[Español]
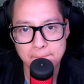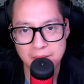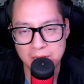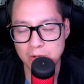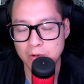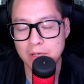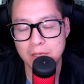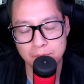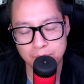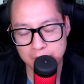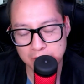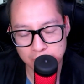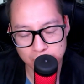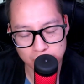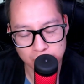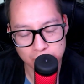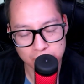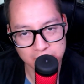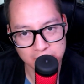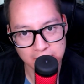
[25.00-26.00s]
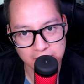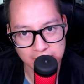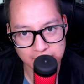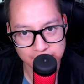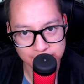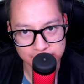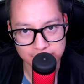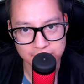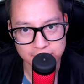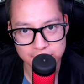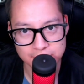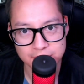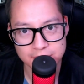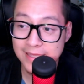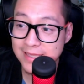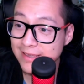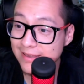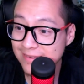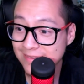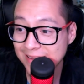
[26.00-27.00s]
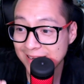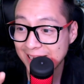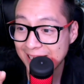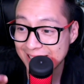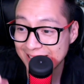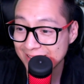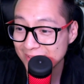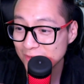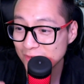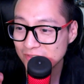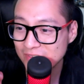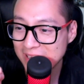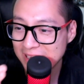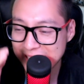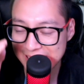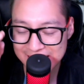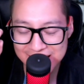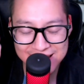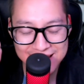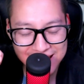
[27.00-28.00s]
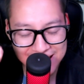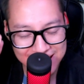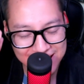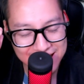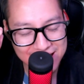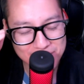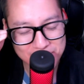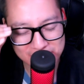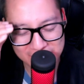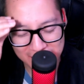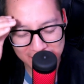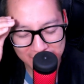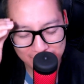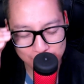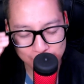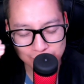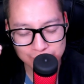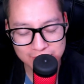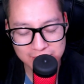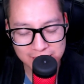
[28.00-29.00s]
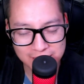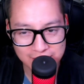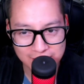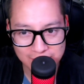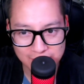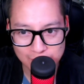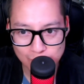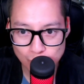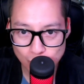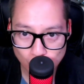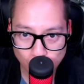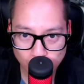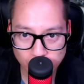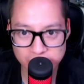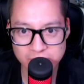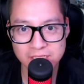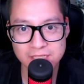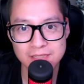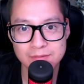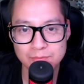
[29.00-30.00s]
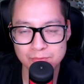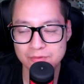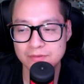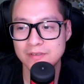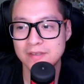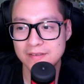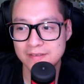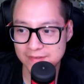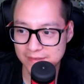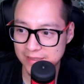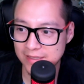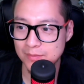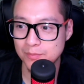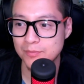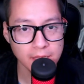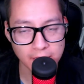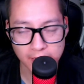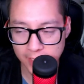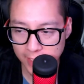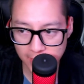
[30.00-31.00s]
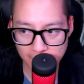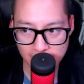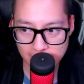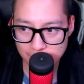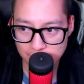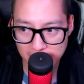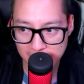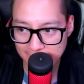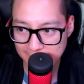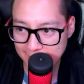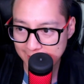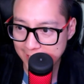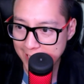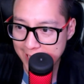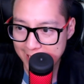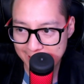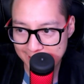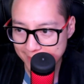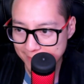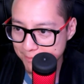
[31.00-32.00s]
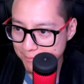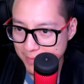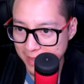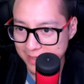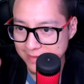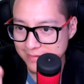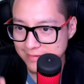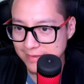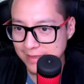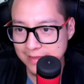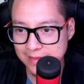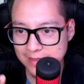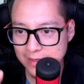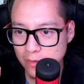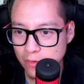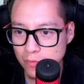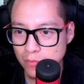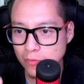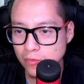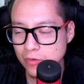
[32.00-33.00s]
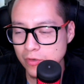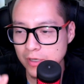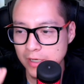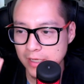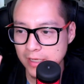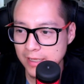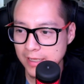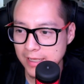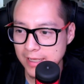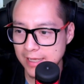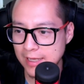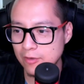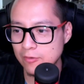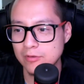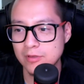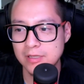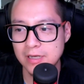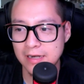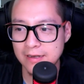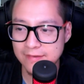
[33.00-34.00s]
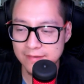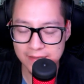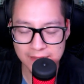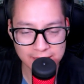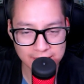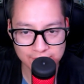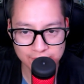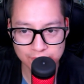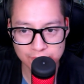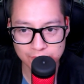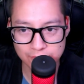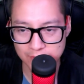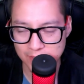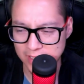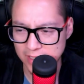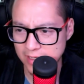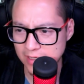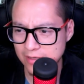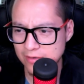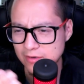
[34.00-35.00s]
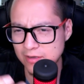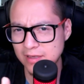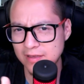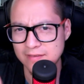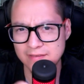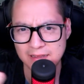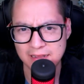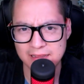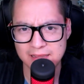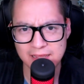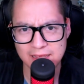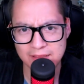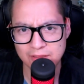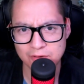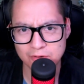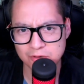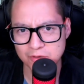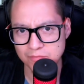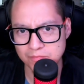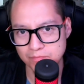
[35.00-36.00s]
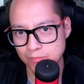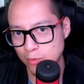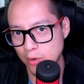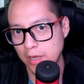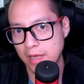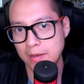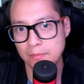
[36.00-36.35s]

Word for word: Pero qué pedo con los que dan cringe. Y es que en la red social, neta, créanme, abundan muchísimos de este tipo. Y créanme, era bastante común encontrarse eso y creo que hasta el día de hoy, por